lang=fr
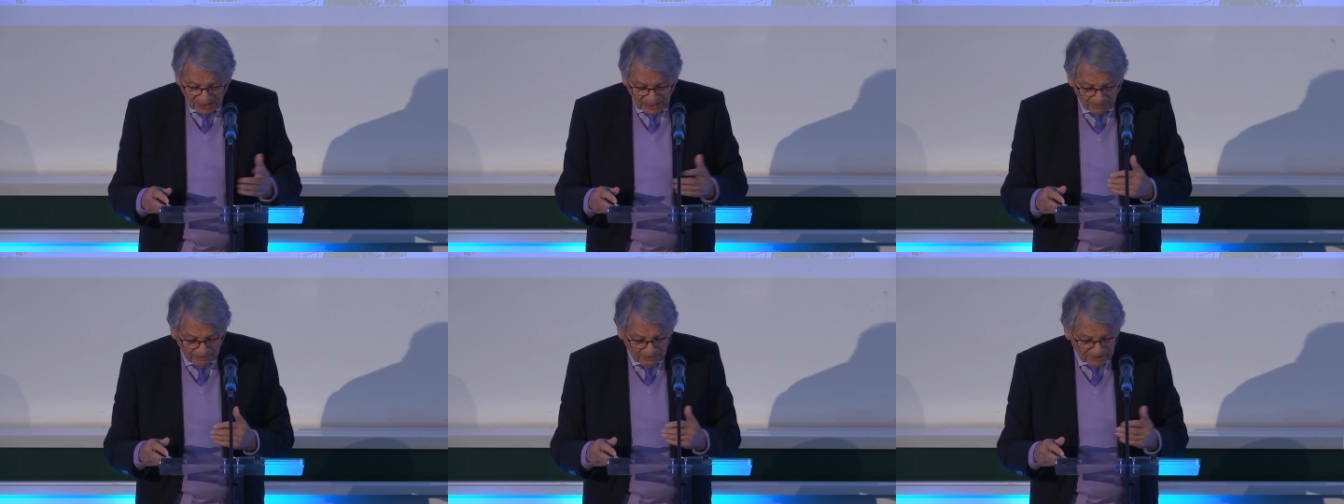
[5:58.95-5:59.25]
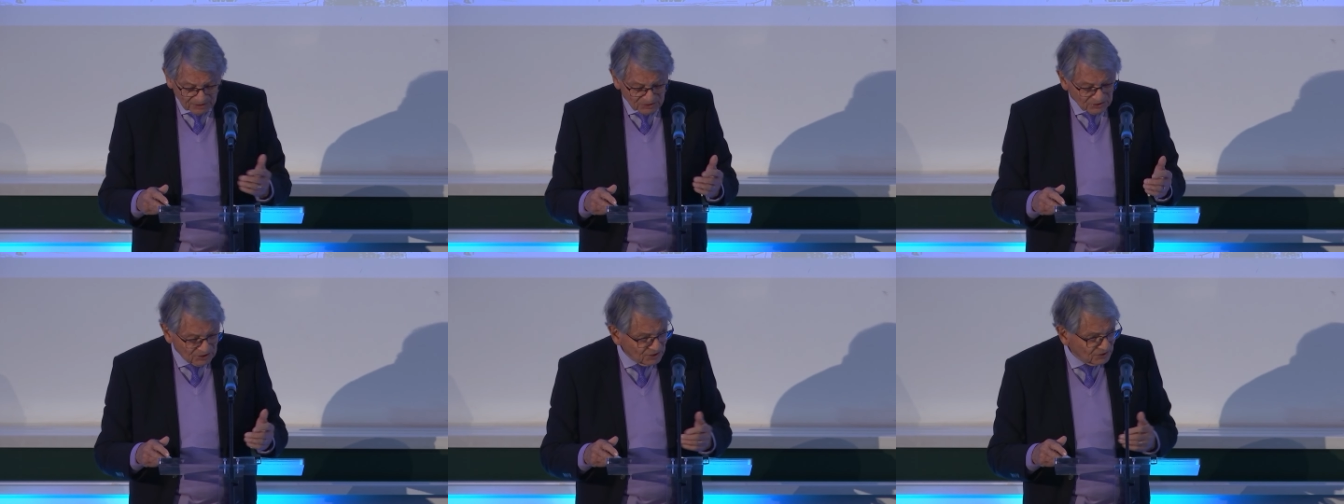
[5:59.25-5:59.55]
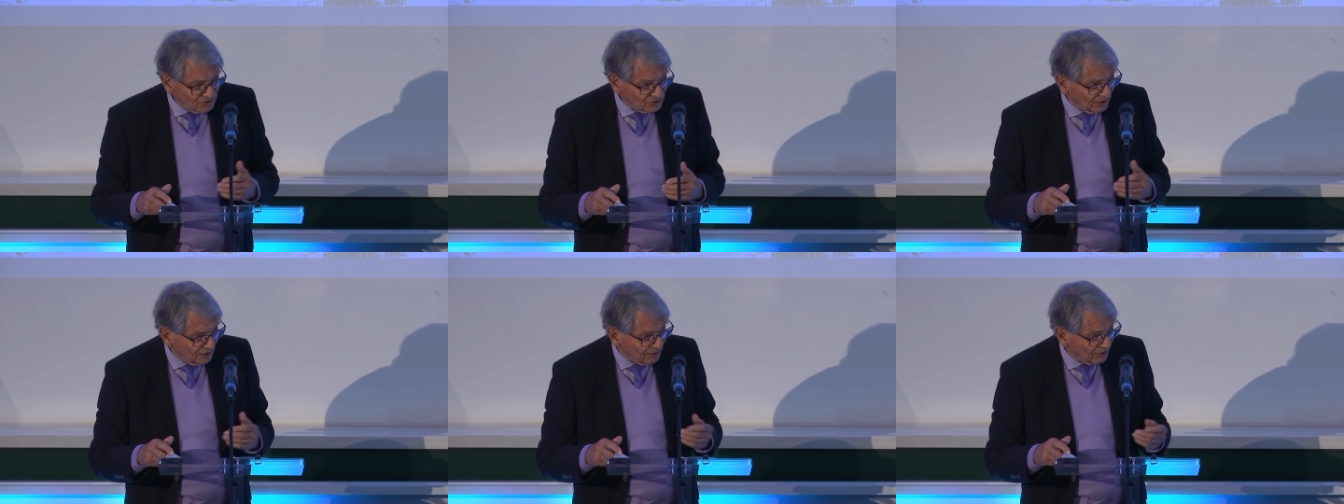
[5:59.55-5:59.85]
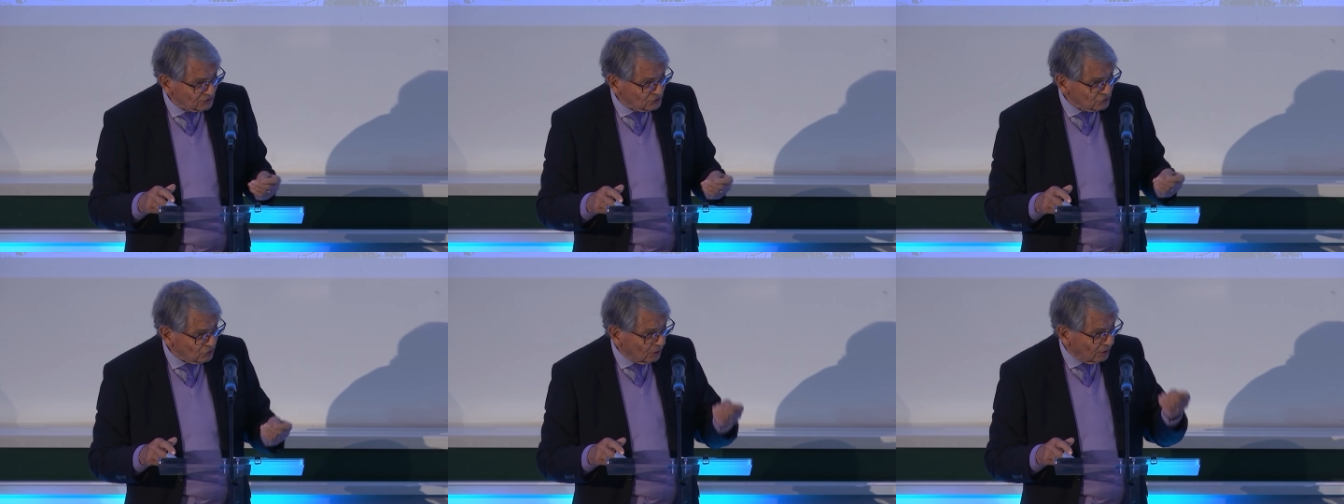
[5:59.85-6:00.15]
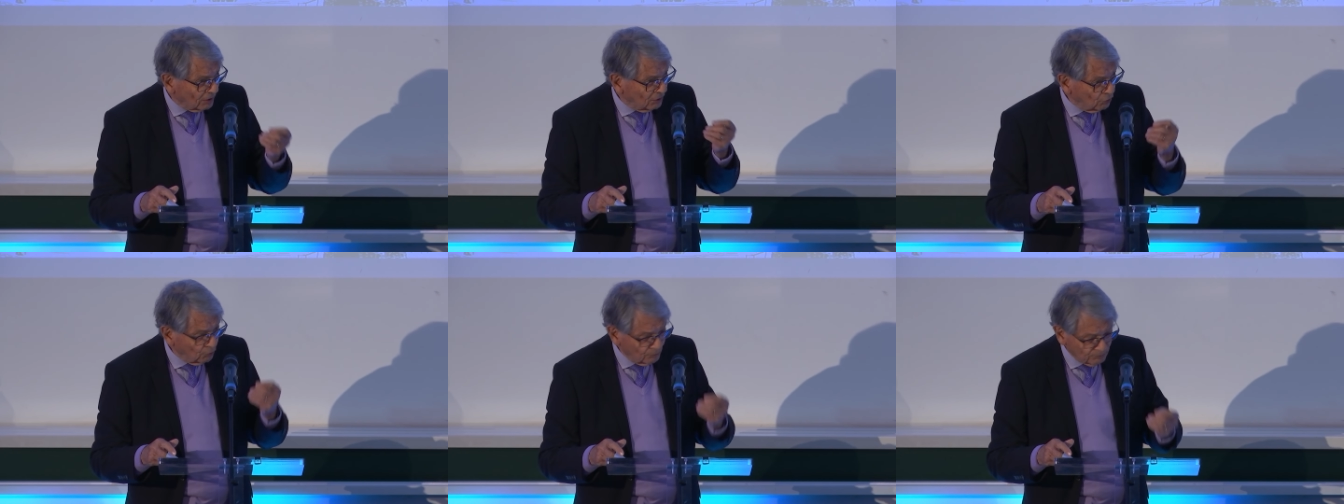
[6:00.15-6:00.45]
la médecine s'adressant
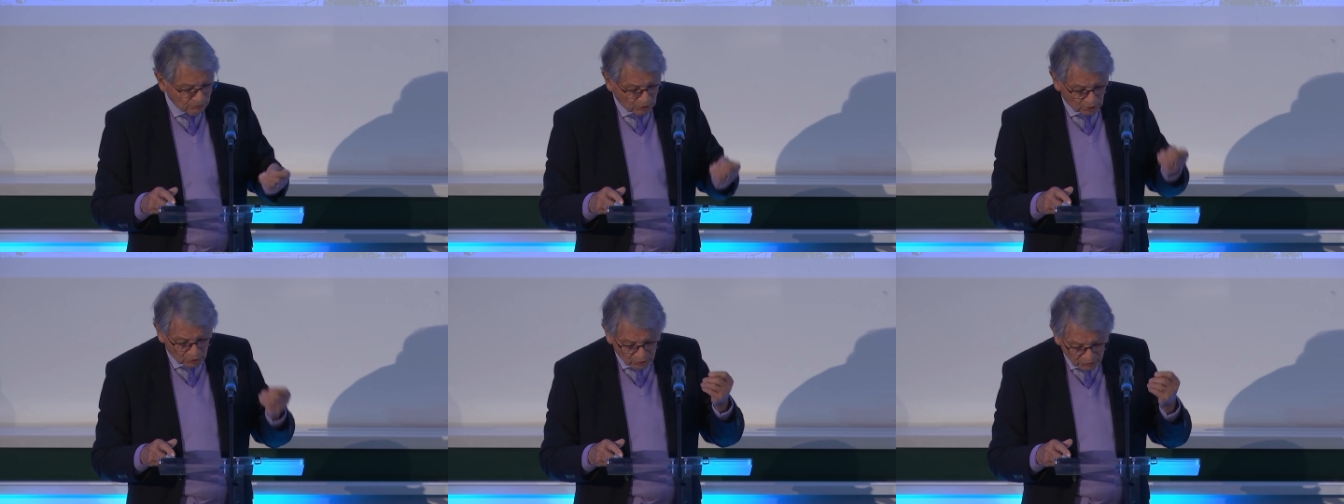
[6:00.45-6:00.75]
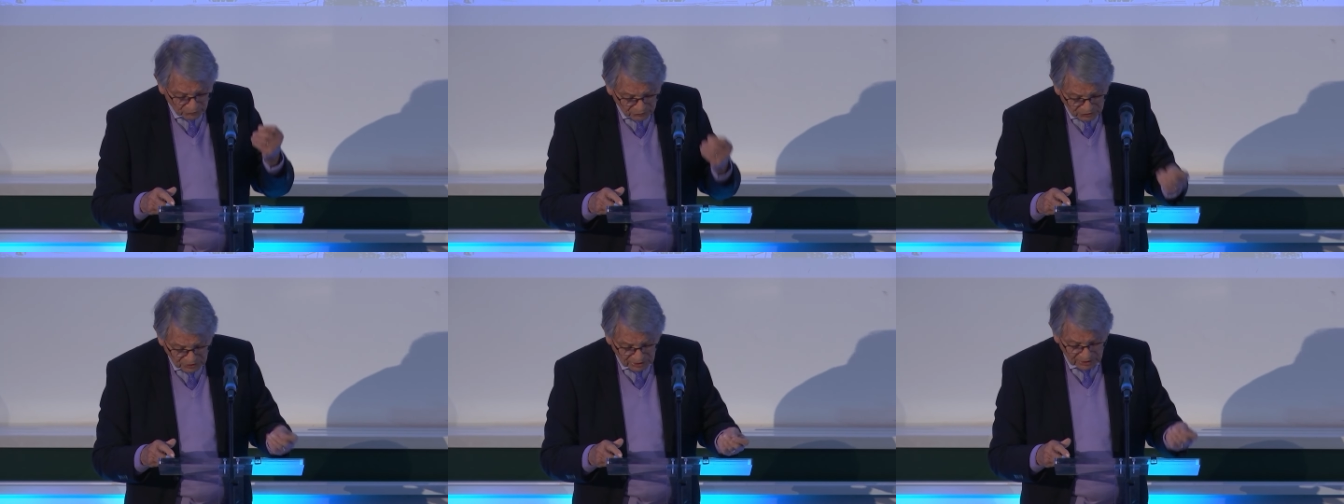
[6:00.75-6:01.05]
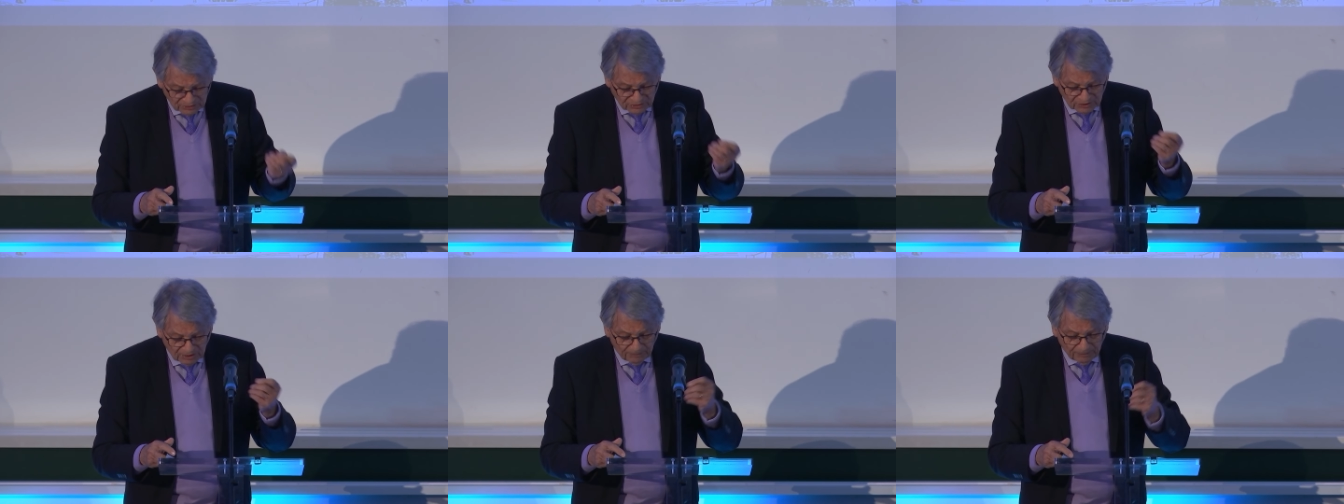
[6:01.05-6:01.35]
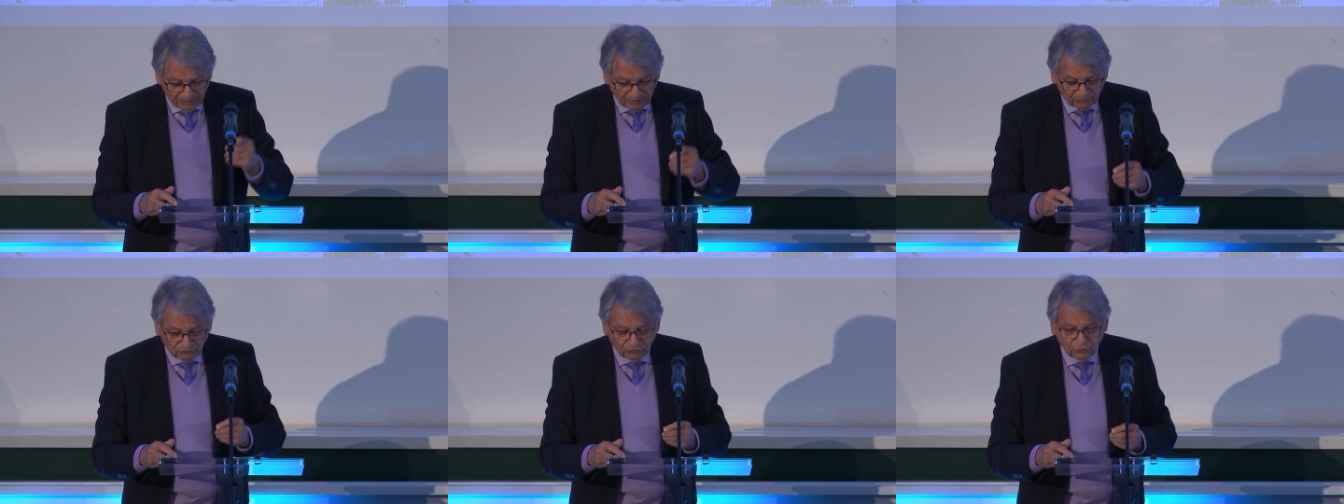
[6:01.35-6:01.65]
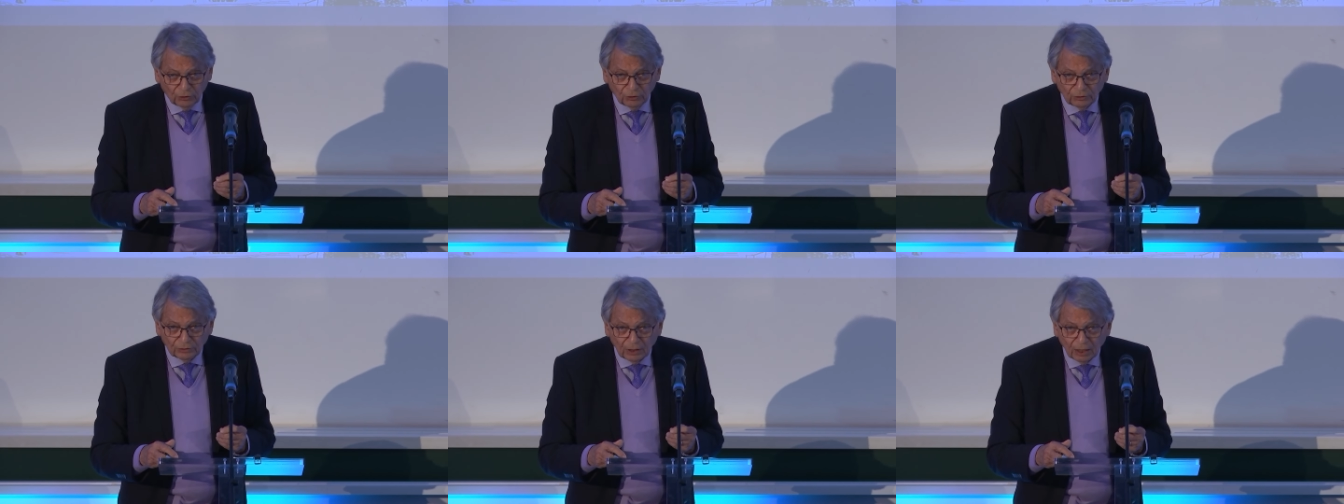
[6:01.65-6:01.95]
à l'homme dans l'entier de sa
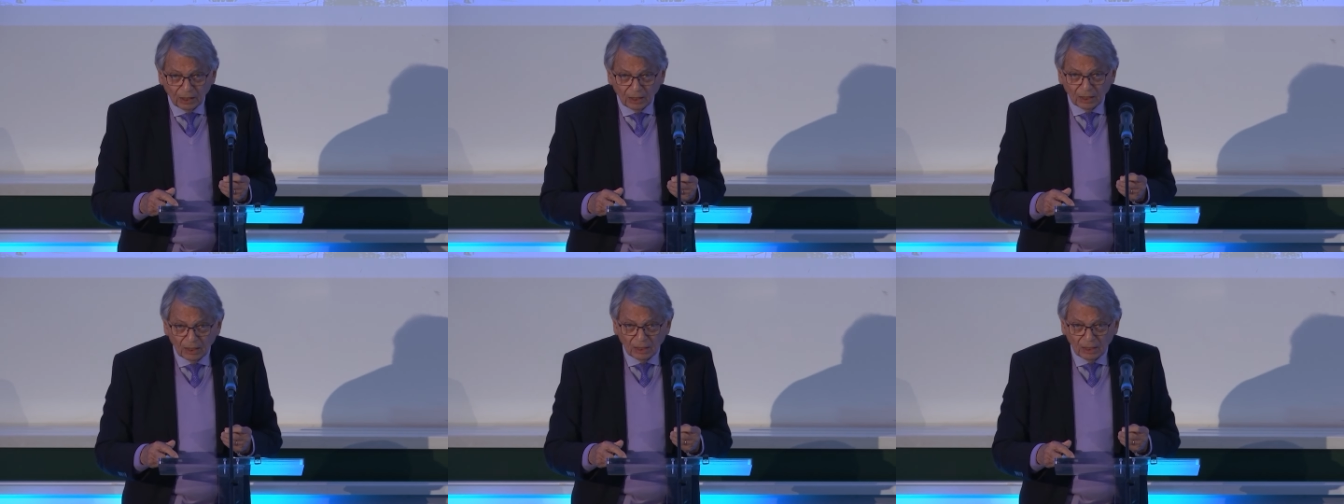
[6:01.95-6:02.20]
personne,